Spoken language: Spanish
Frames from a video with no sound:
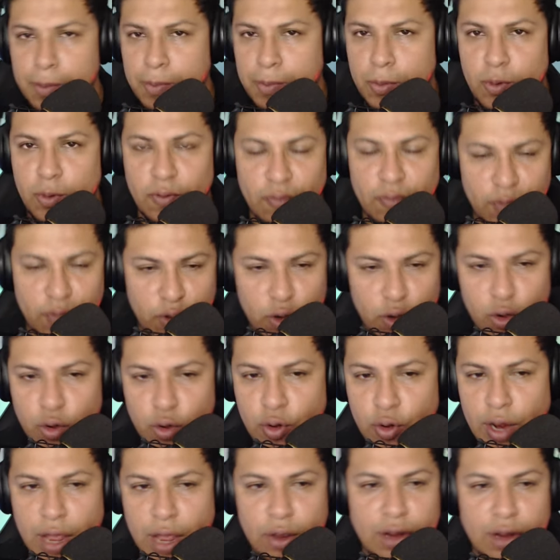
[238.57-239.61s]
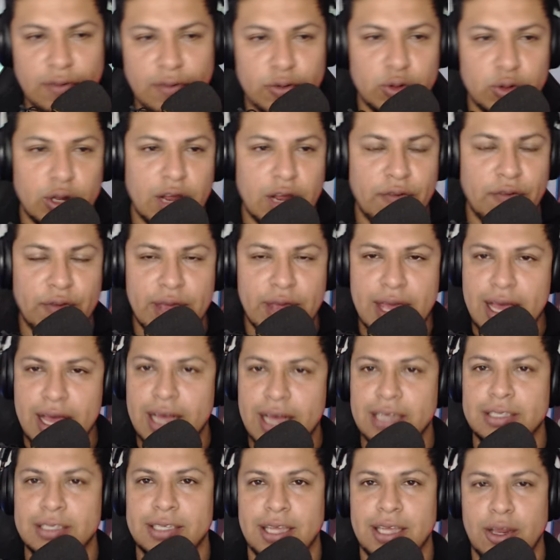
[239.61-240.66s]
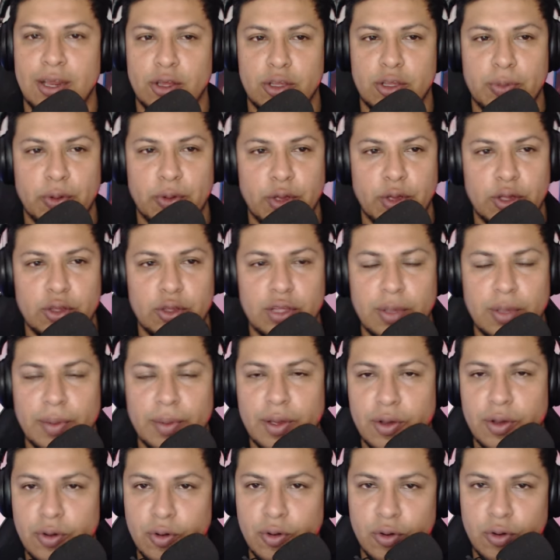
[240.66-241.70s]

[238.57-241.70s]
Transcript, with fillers: con Flor, hay unas fotografías, tiene otro proyecto también con